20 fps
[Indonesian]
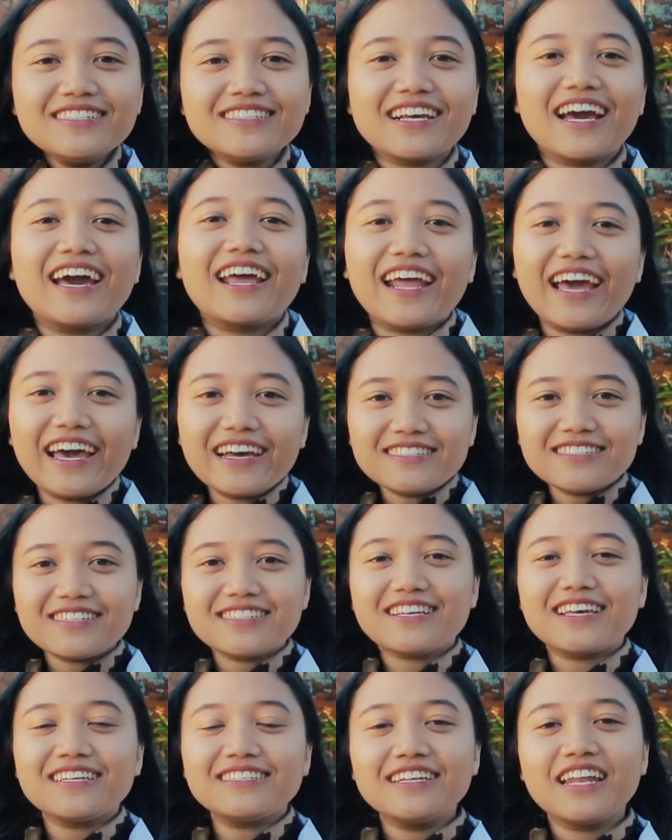sekarang
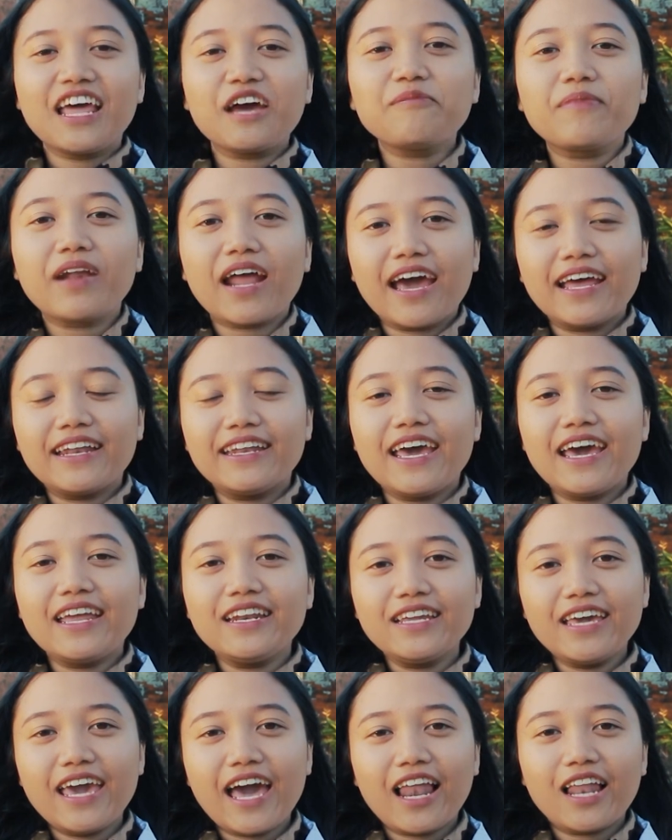Siska sedang
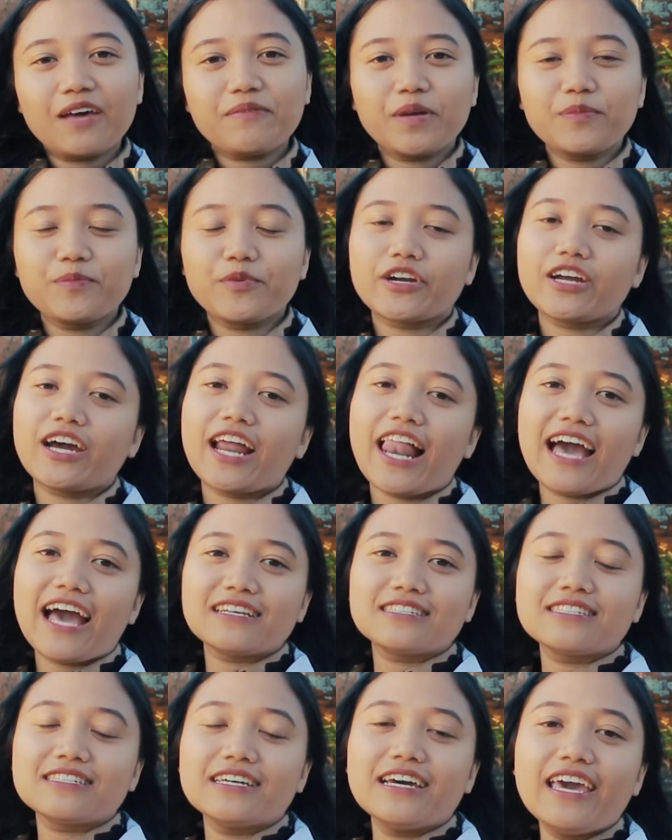berada di halaman Pura
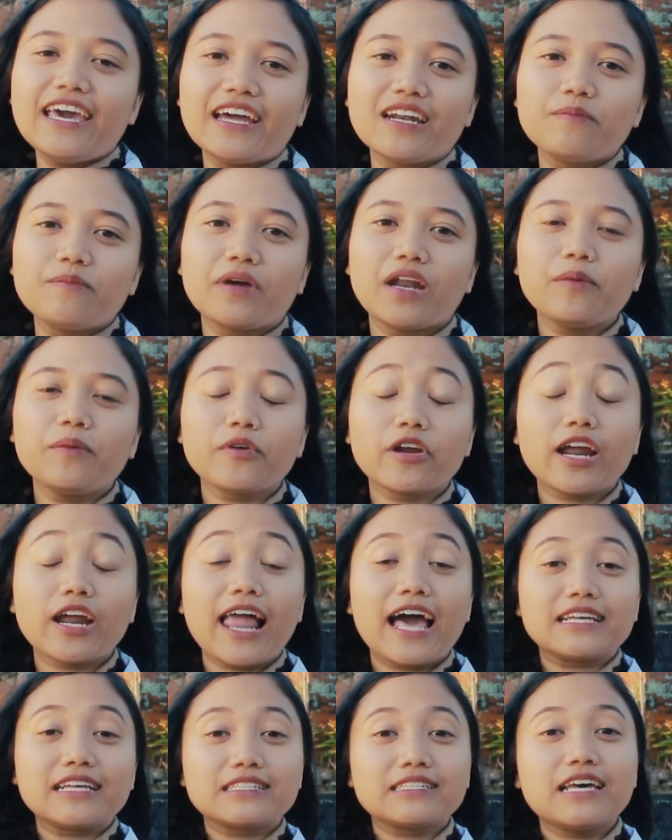Klase yang dimana Pura
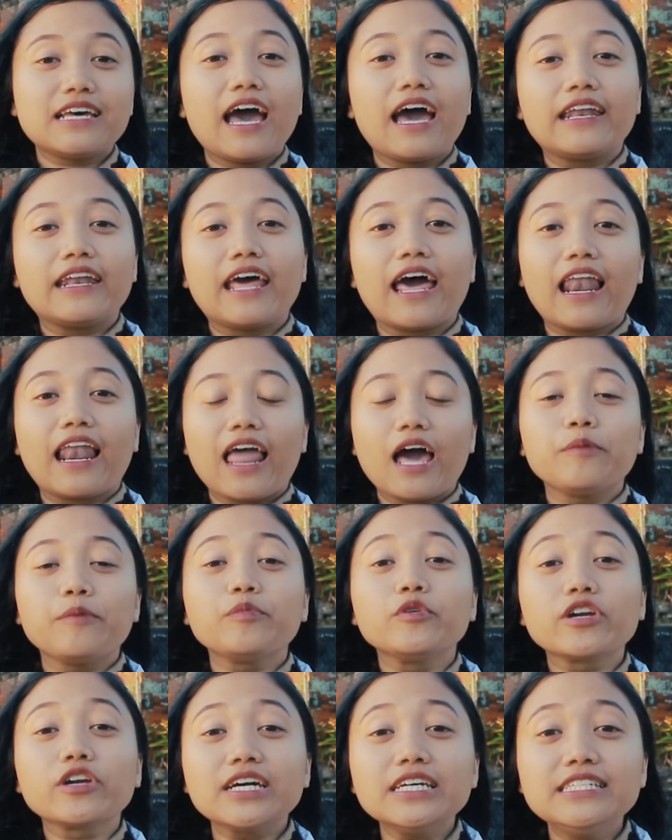Klase adalah
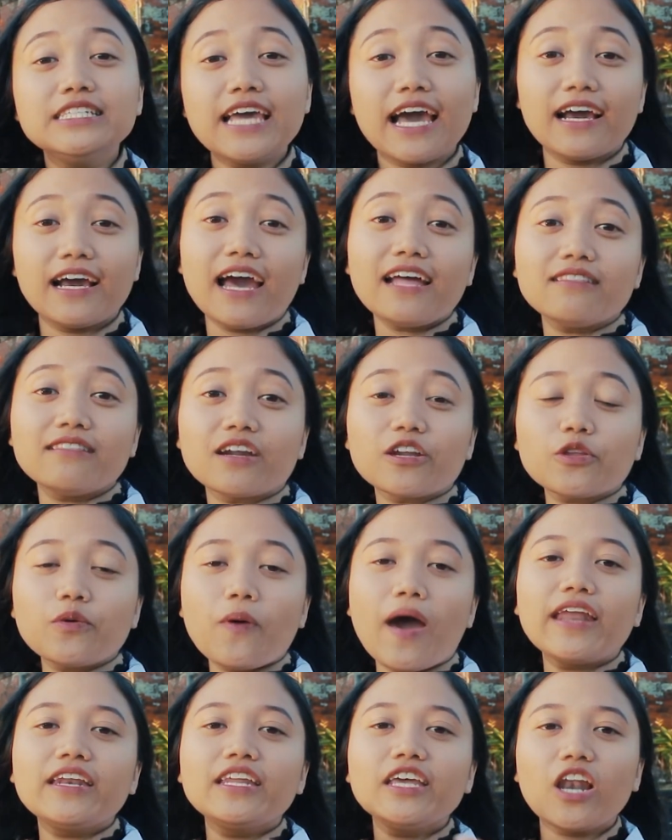pura jaga
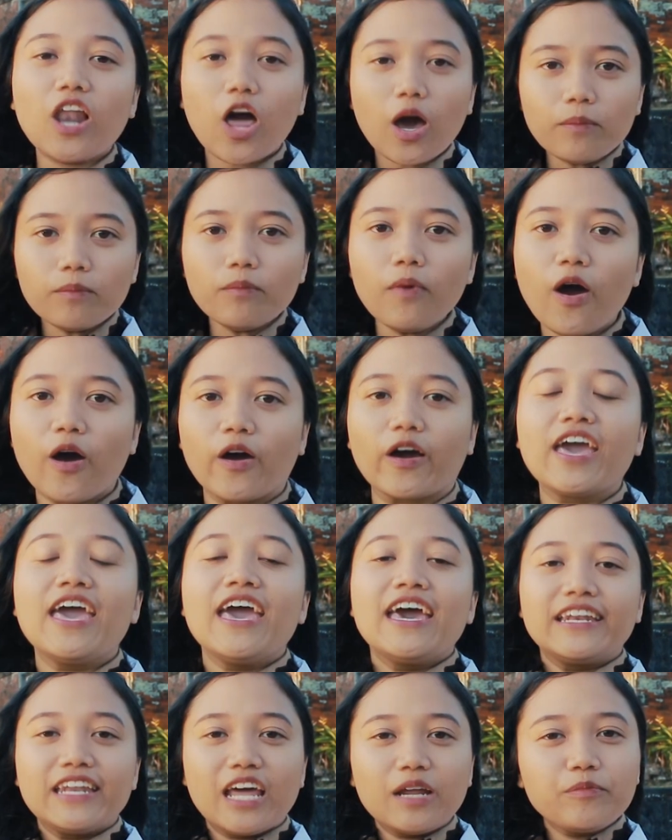tertua di Lombok
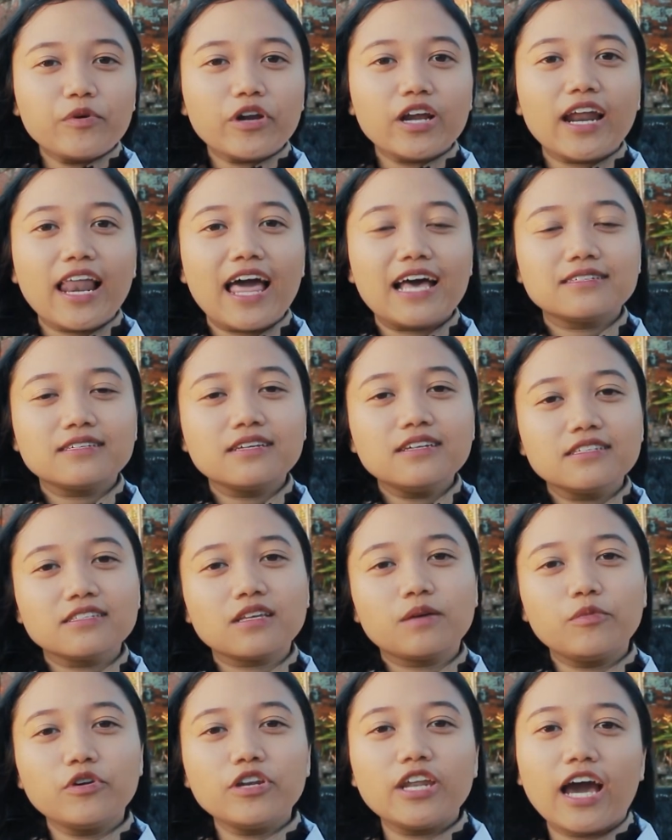dan Pura Klase
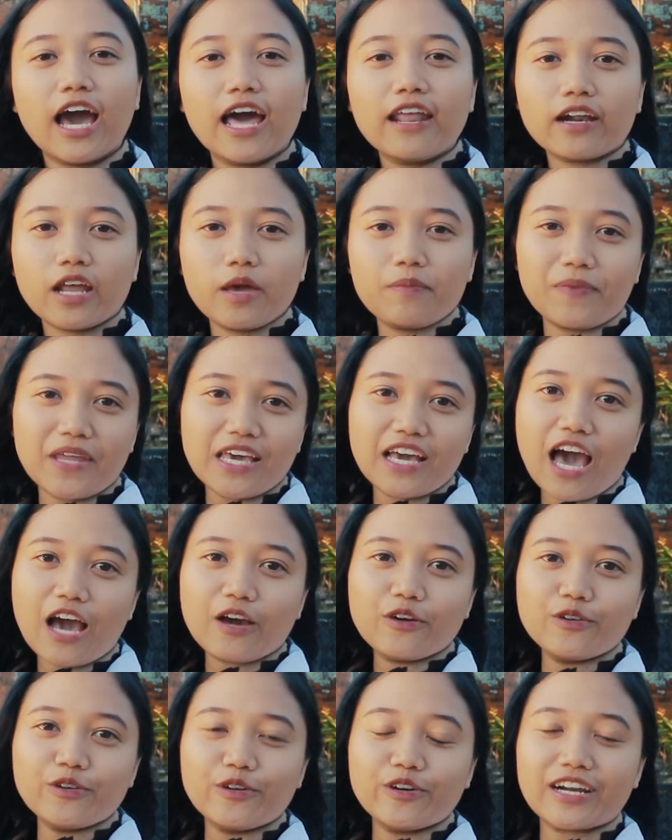disebut dengan replika
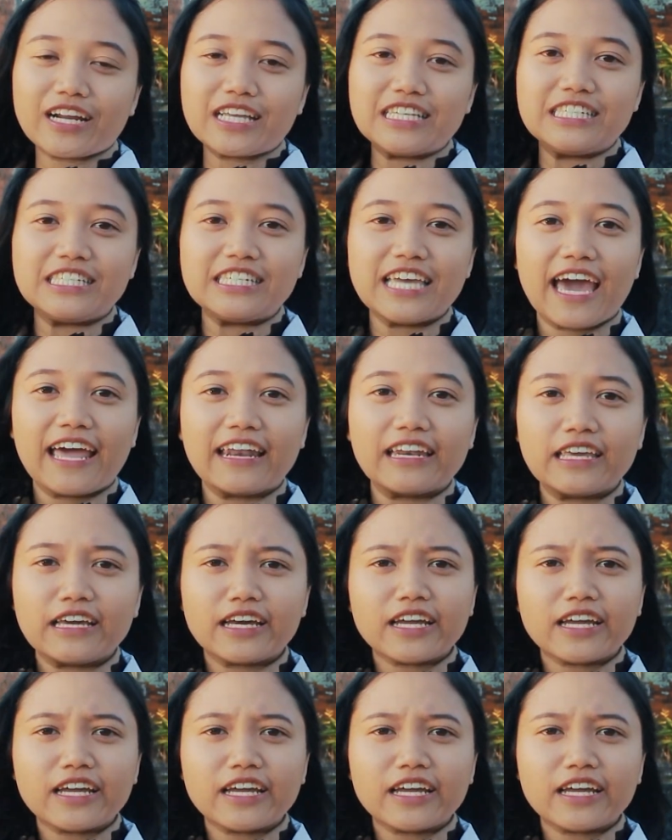Gunung Renjani.